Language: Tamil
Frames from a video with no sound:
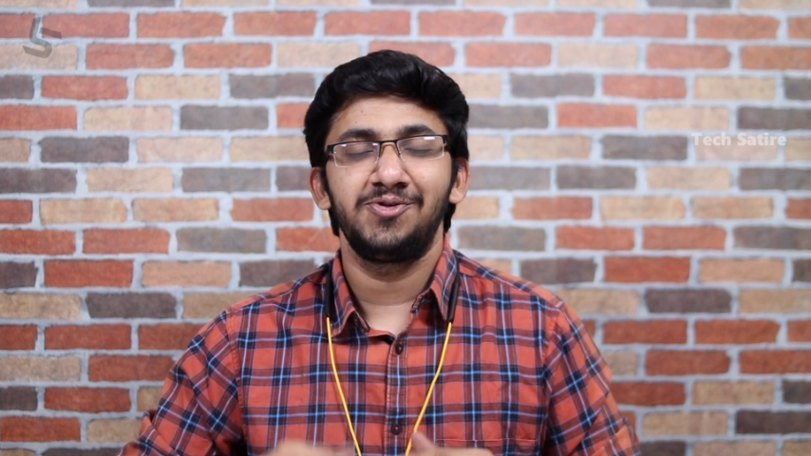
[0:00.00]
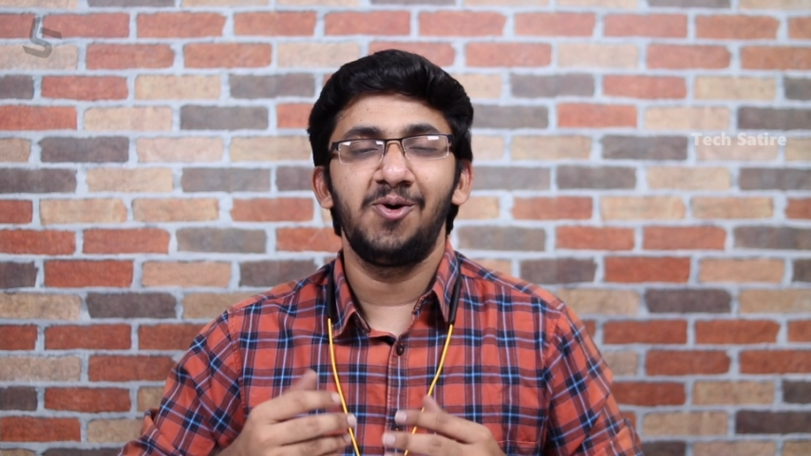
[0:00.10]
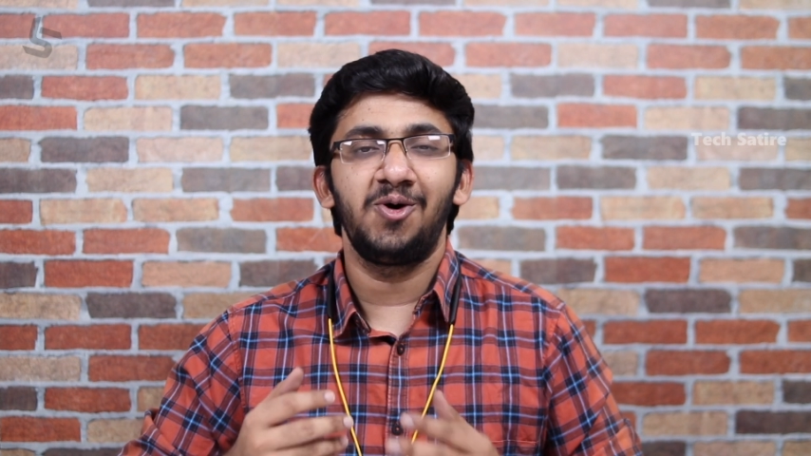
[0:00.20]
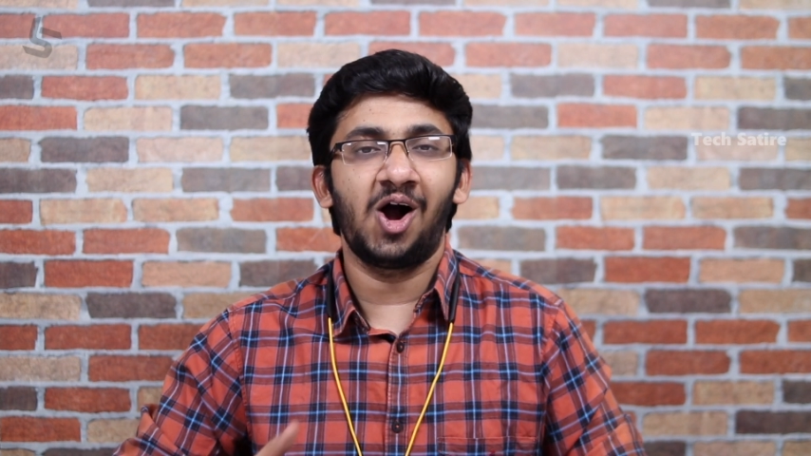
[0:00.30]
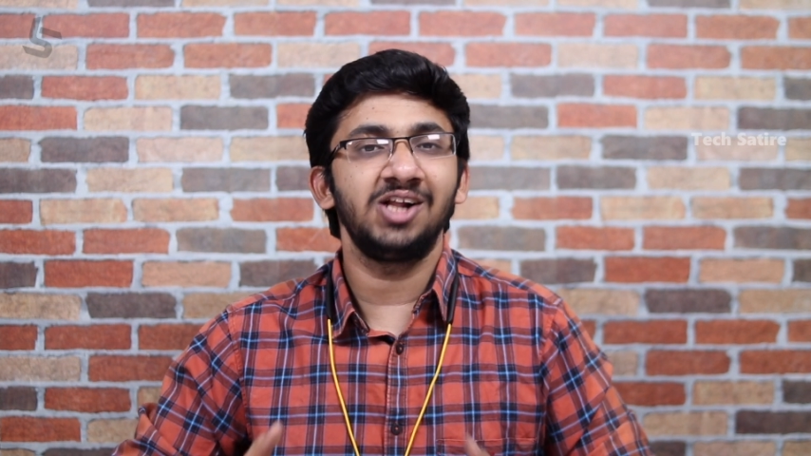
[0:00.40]
ஸோ
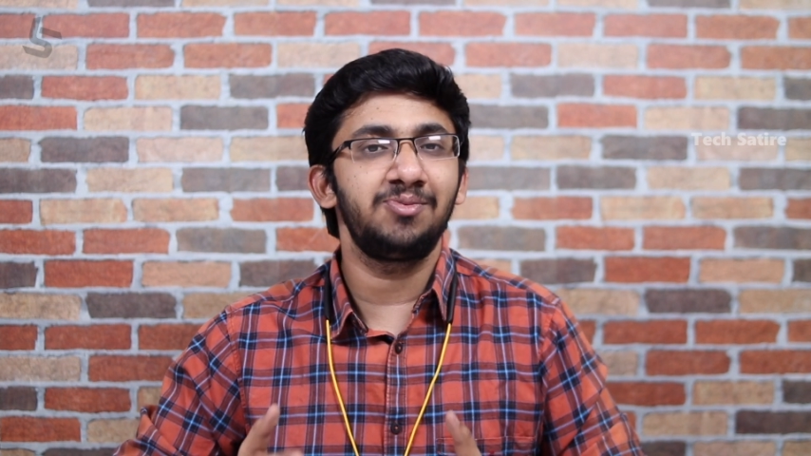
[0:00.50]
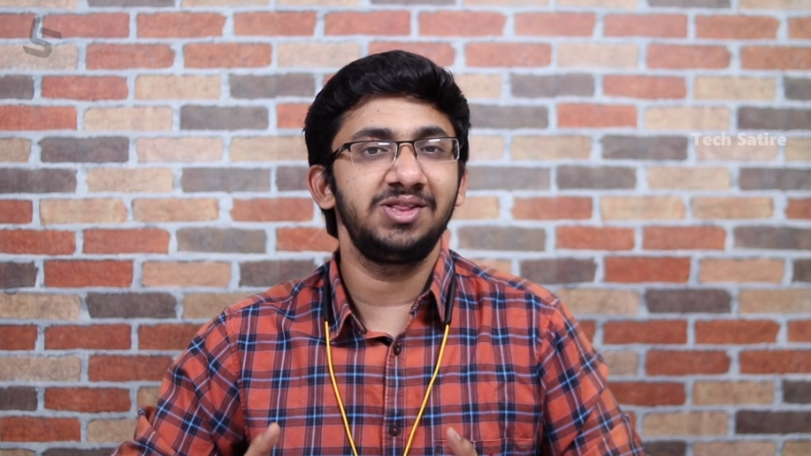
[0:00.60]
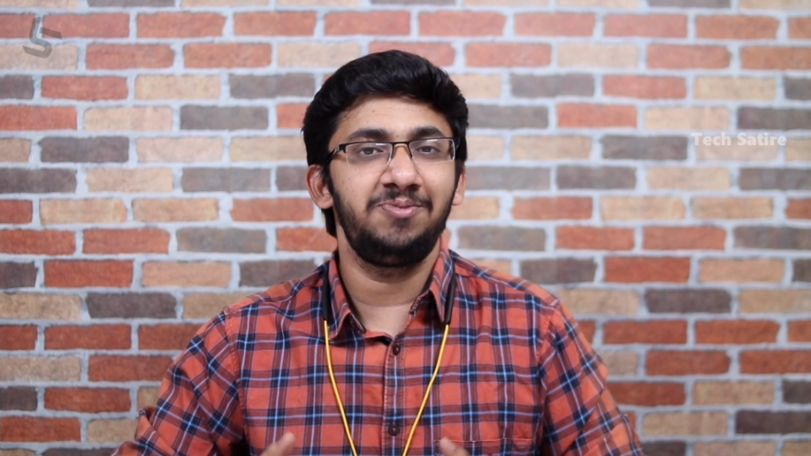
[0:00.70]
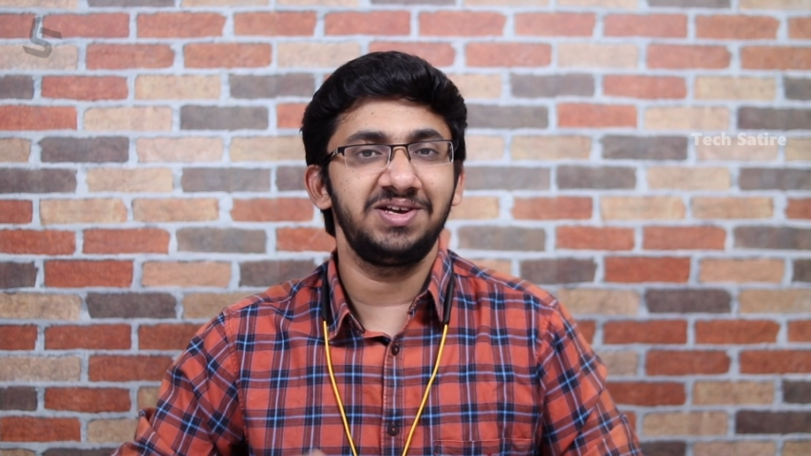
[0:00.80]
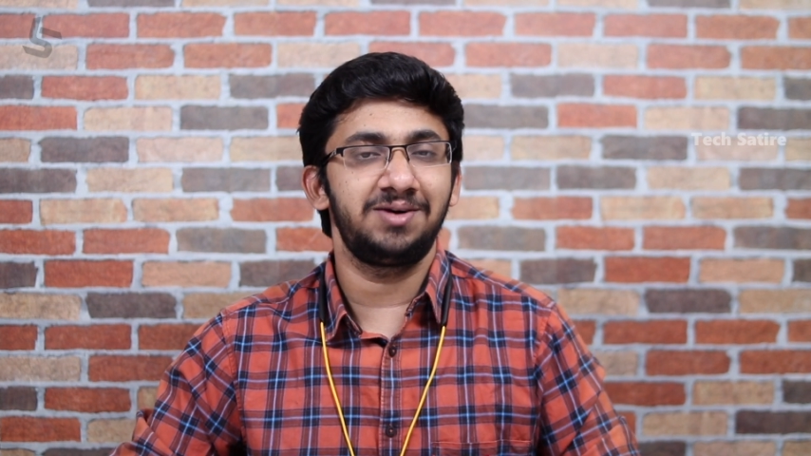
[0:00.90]
காசை
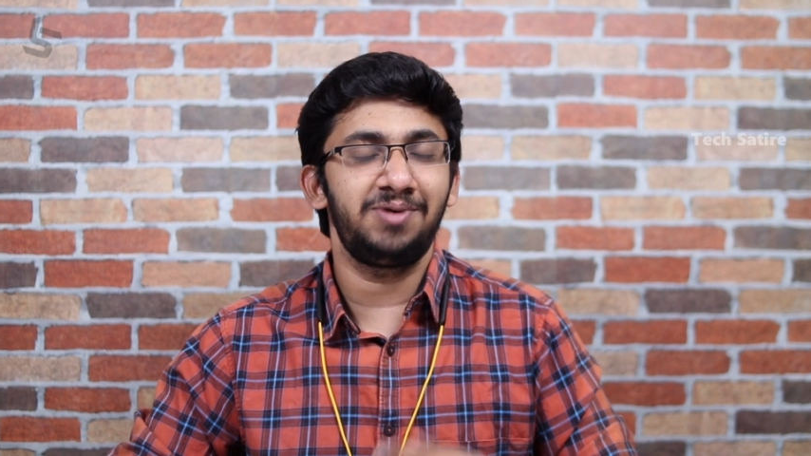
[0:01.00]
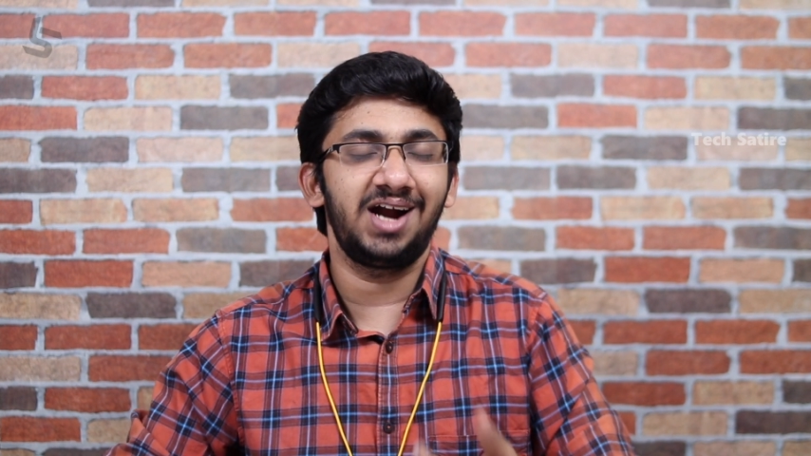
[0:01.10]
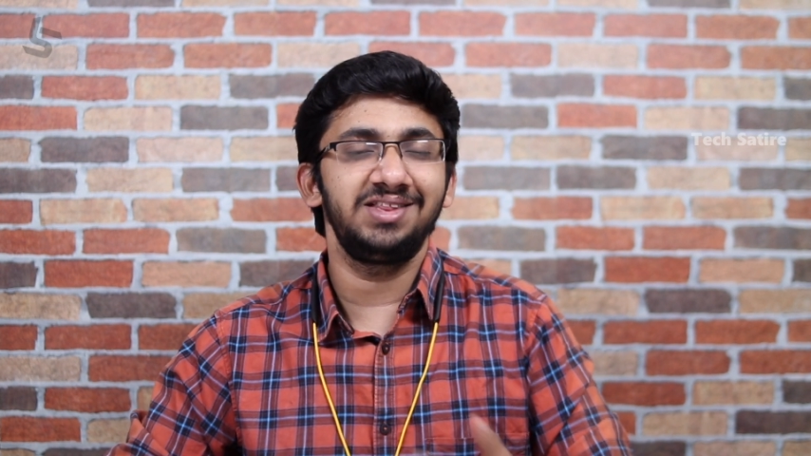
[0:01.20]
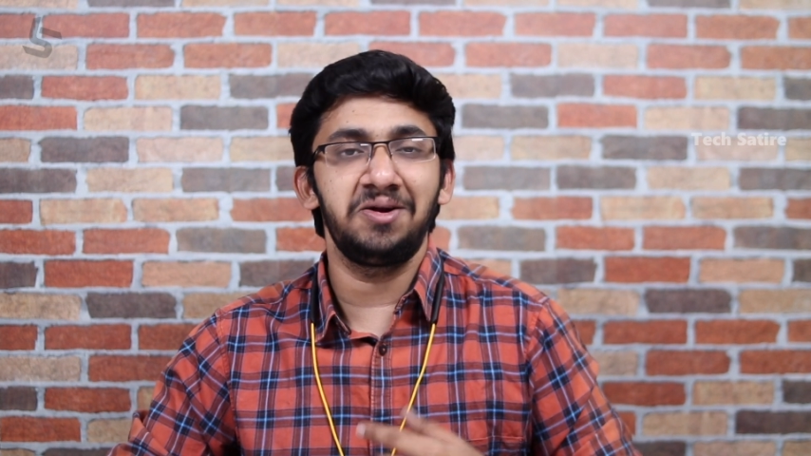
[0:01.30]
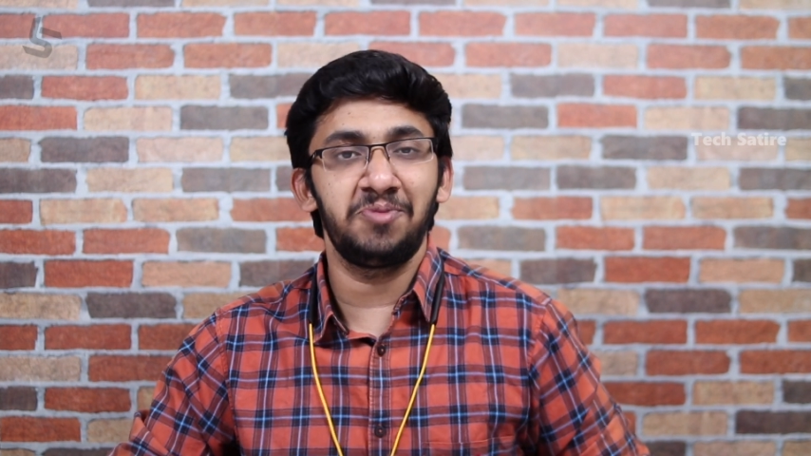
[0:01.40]
பற்றி பேசுகிறப்ப
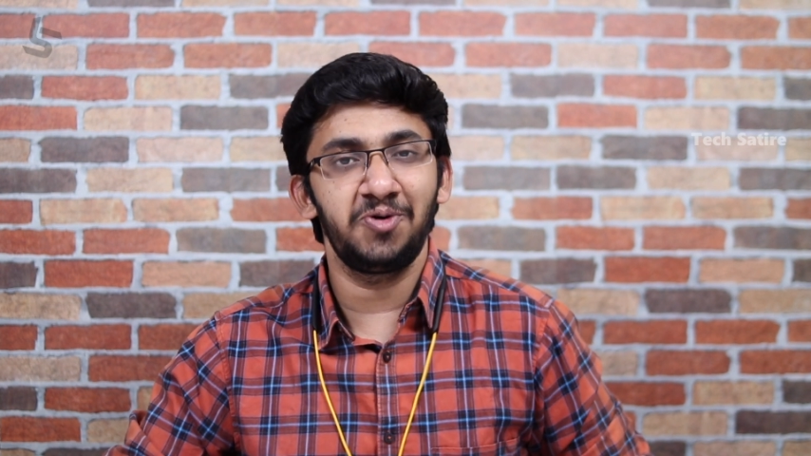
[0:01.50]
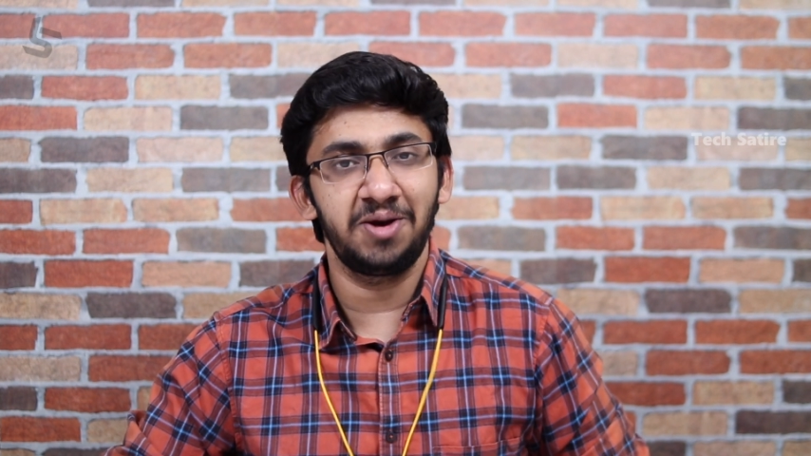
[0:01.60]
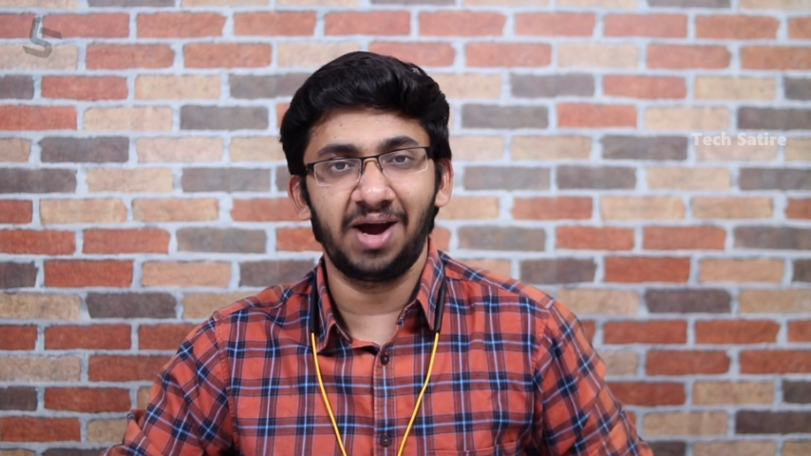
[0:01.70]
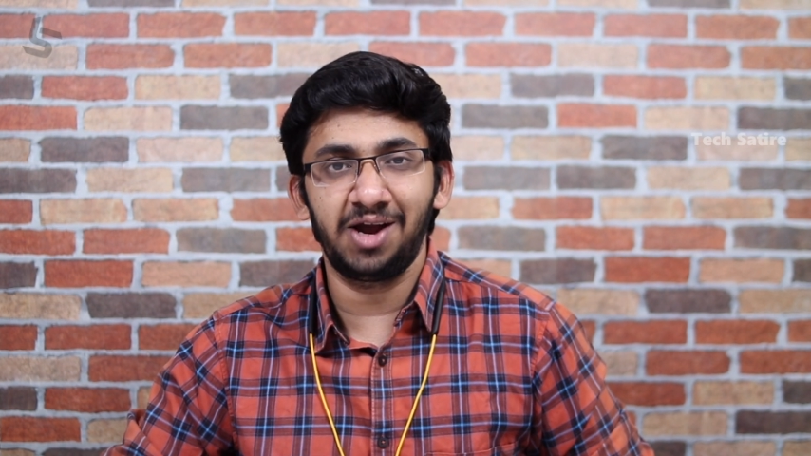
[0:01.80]
அடுத்து நம்மளுடைய